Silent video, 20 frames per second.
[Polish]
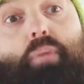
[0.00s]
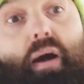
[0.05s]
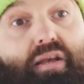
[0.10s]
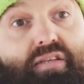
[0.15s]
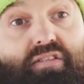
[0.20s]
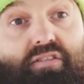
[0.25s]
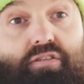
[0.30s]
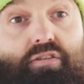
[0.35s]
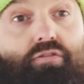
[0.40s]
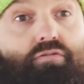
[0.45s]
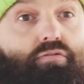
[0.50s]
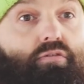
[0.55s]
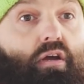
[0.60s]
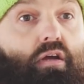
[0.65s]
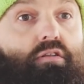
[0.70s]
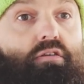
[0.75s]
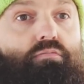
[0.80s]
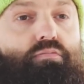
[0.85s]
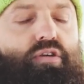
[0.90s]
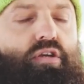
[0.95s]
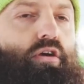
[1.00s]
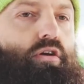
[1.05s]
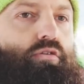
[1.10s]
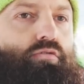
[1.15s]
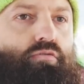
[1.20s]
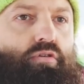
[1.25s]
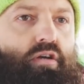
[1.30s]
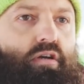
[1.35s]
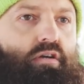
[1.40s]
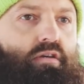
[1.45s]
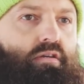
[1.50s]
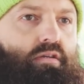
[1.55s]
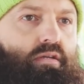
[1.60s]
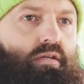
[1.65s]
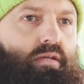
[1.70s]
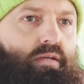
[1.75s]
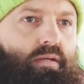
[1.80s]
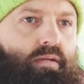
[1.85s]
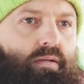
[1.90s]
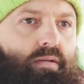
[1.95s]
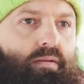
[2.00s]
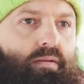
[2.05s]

pasji, która nimi kieruje.